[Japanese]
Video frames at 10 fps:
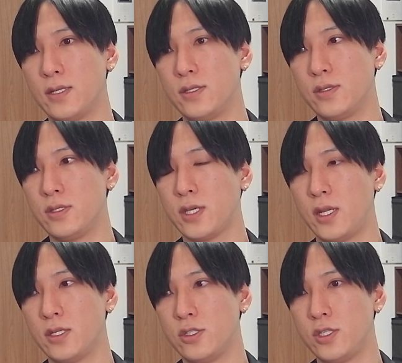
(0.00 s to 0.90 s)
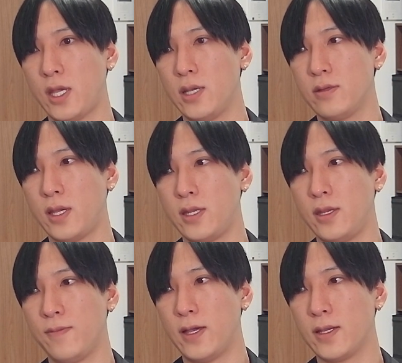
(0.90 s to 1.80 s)
10時から10時半ぐらいに
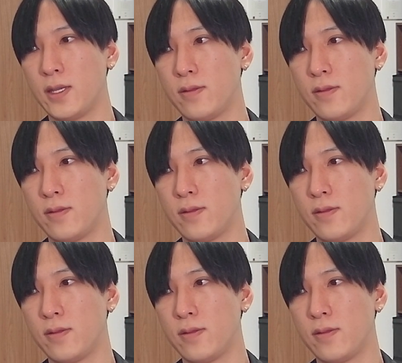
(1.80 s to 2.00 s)
マーケット